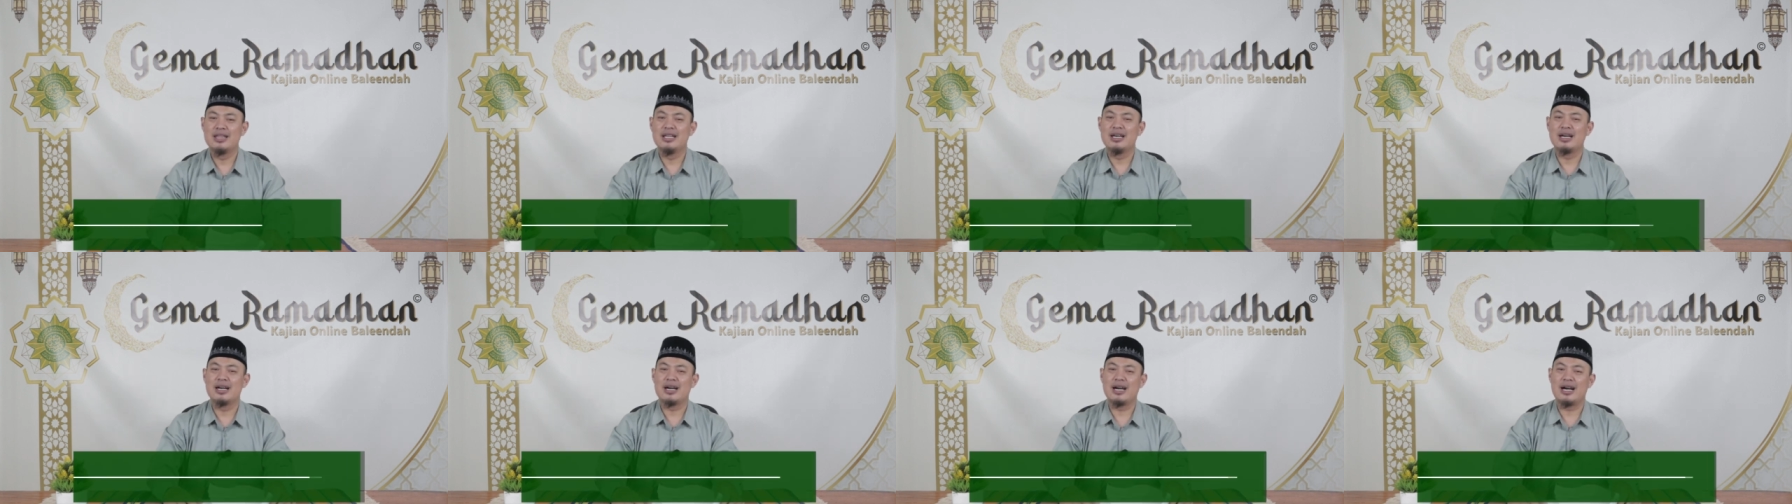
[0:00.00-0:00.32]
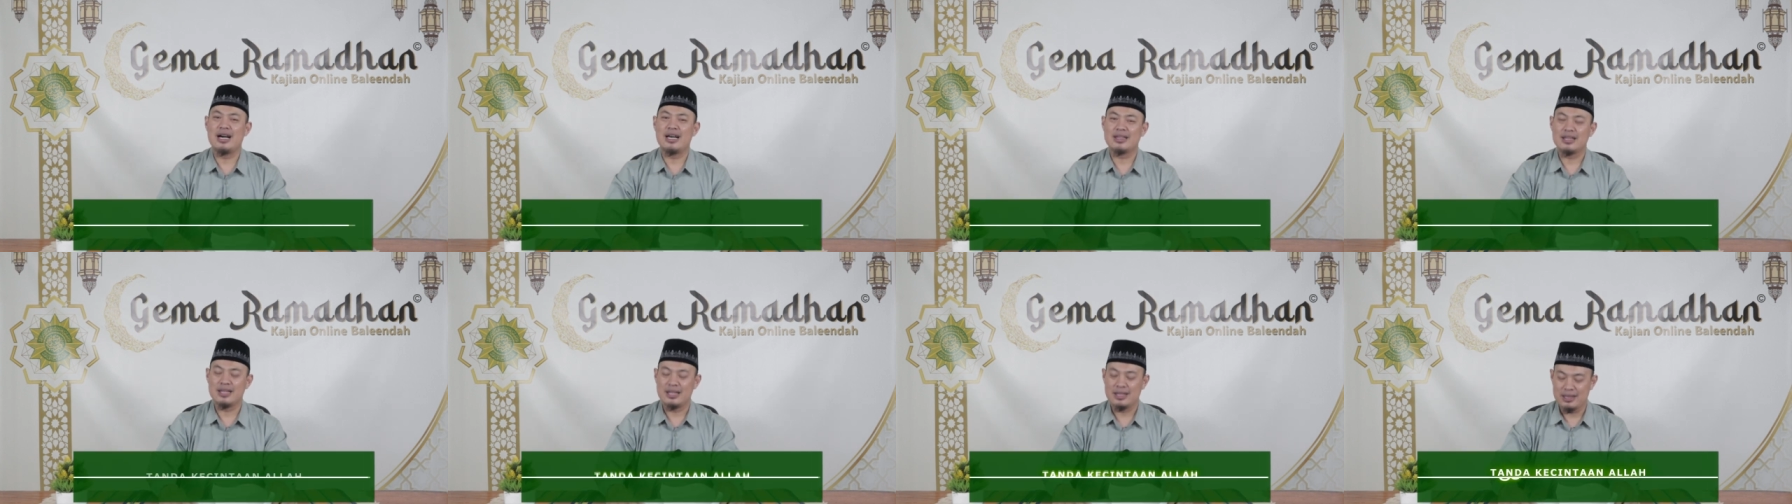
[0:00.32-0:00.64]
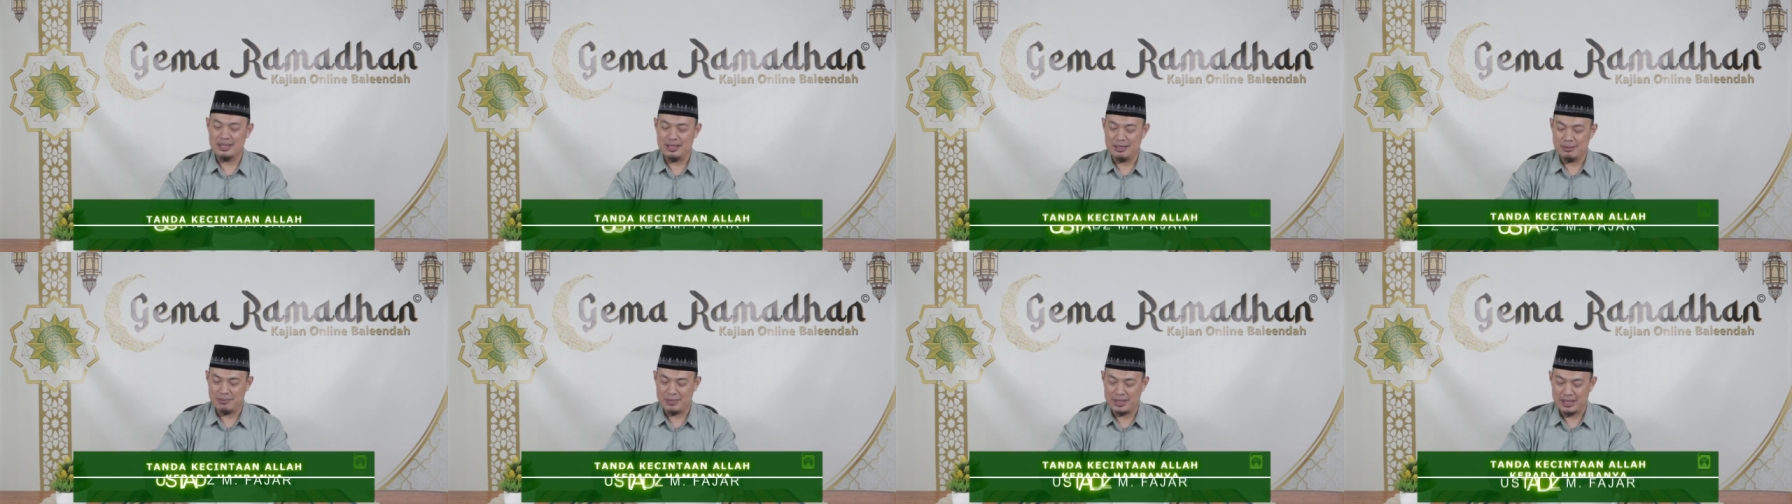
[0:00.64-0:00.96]
dengan
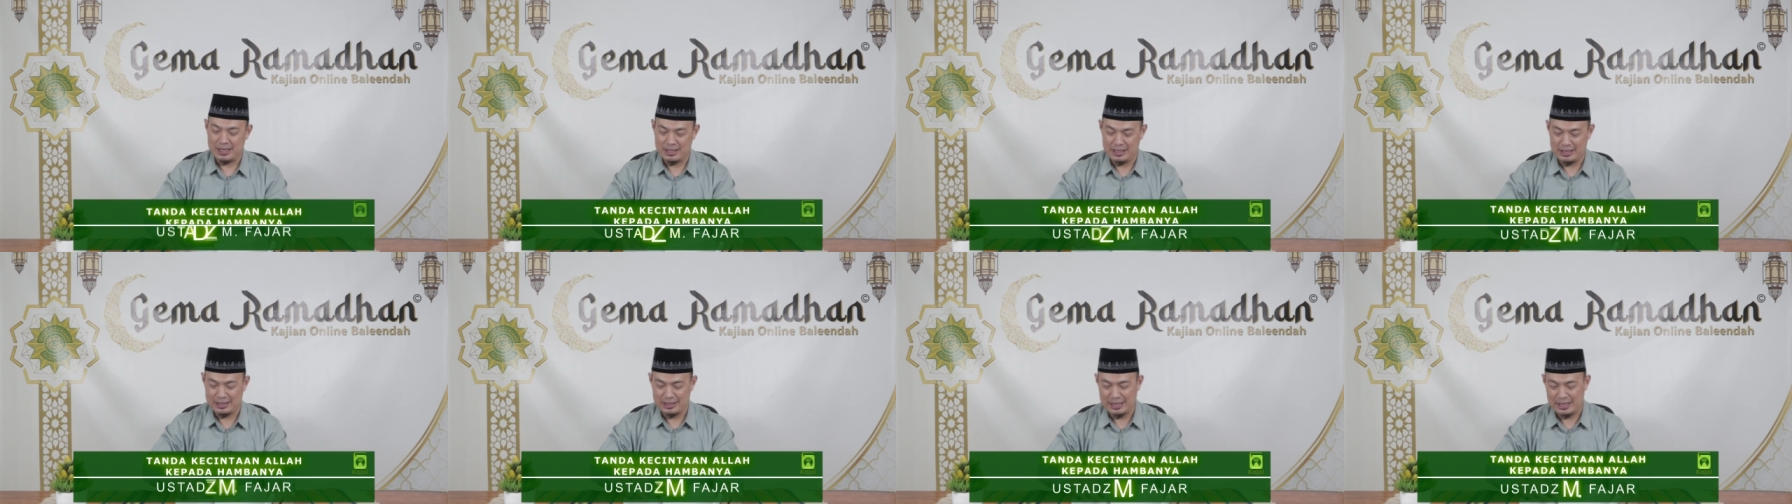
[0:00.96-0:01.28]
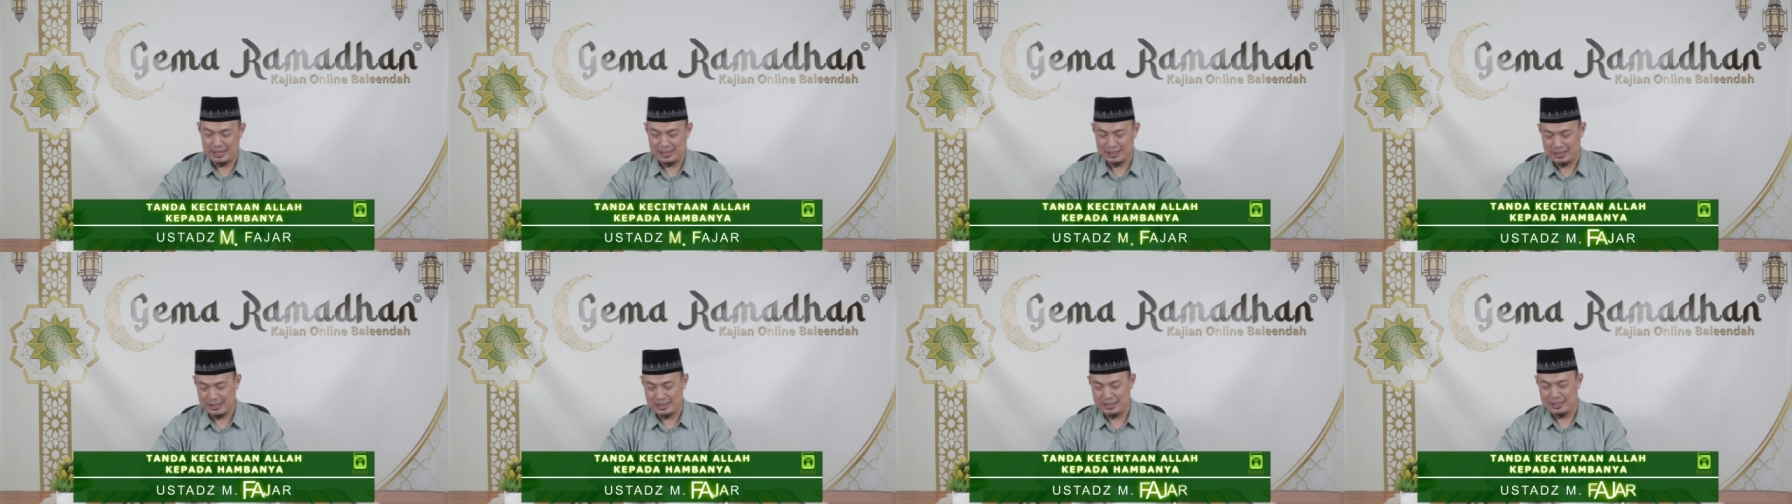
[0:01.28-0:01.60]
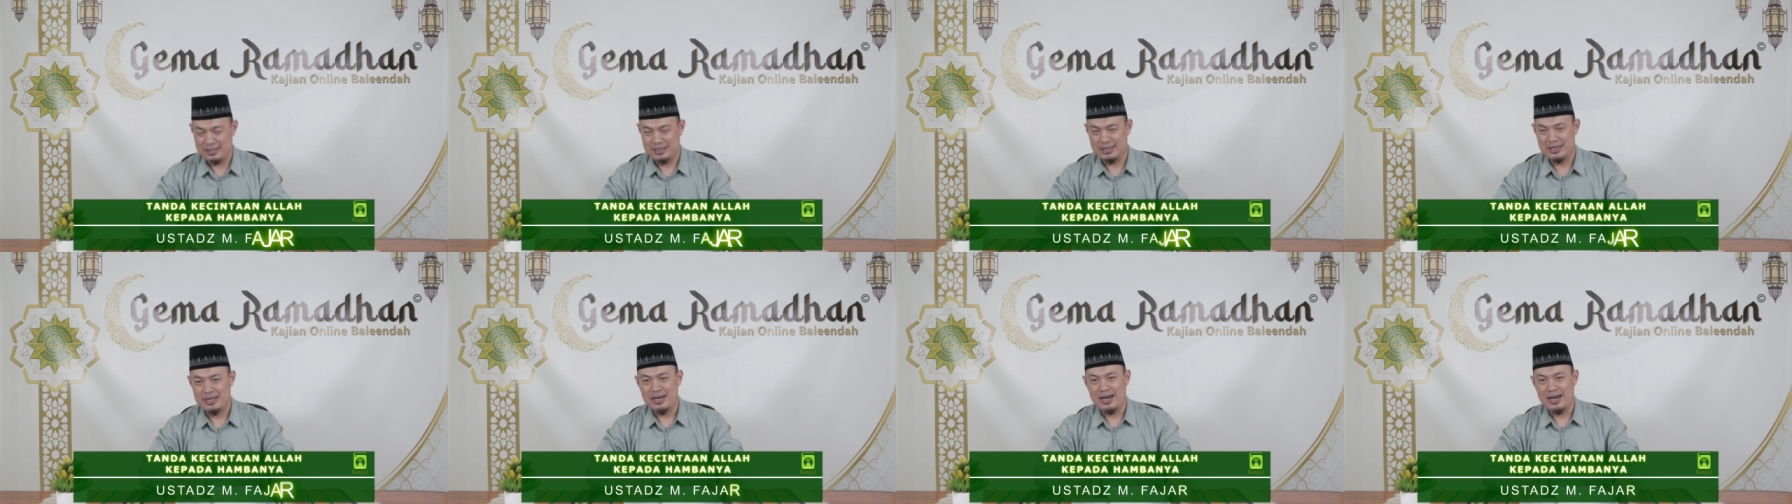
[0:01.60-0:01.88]
lima hidayah.